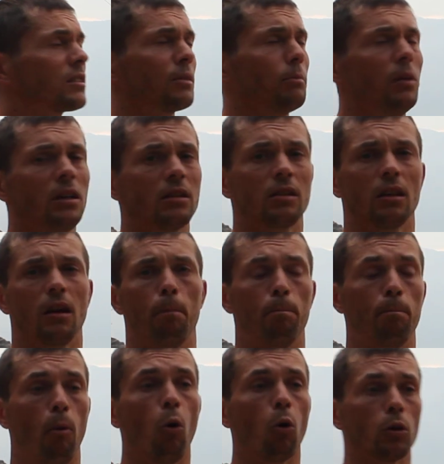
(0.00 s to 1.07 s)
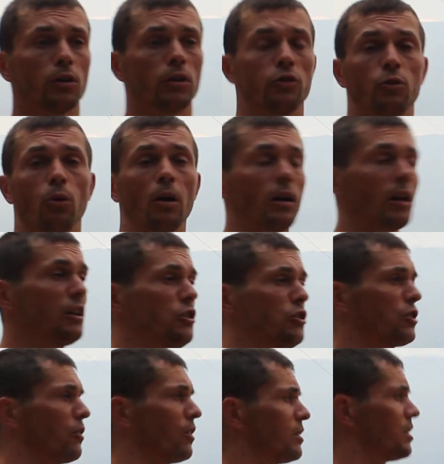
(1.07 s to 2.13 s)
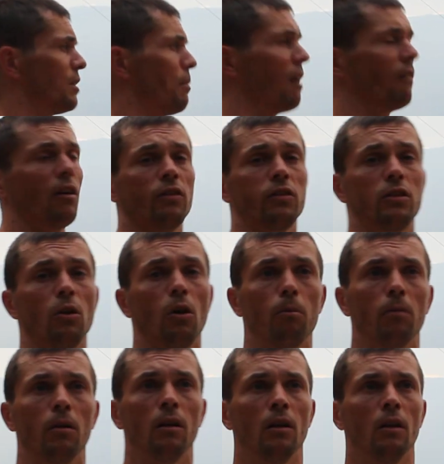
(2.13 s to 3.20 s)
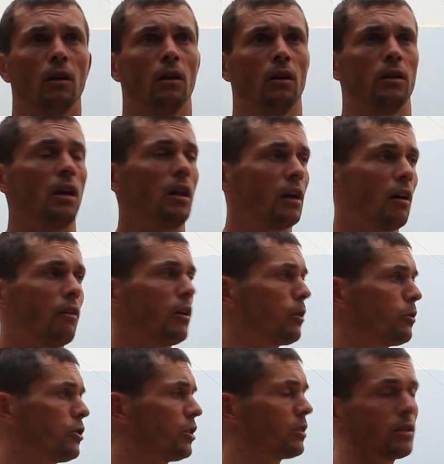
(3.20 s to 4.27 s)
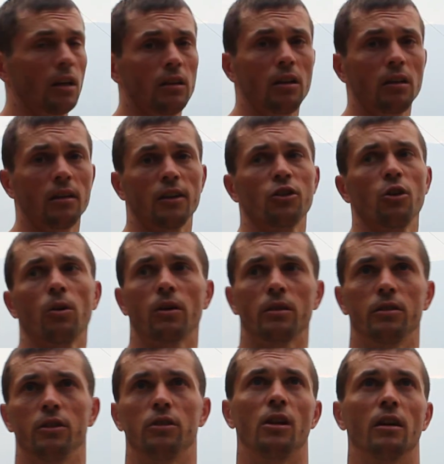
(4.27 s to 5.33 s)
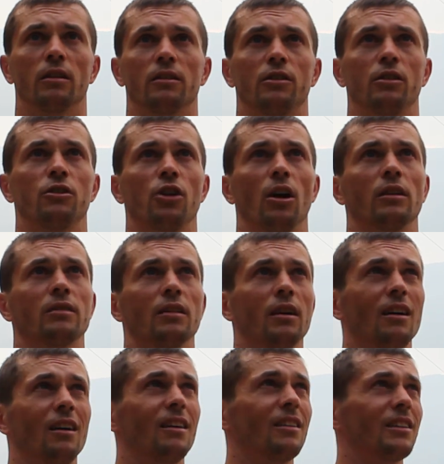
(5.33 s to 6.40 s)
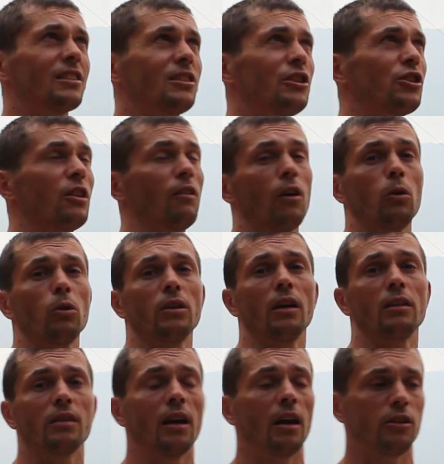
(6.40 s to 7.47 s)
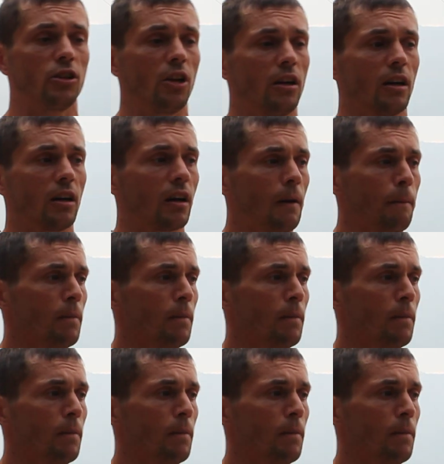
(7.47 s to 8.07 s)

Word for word: смысла полностью ограничивать себя во всем. Я не говорю чисто о тренажерах сейчас, сейчас а о различного рода отягощениях.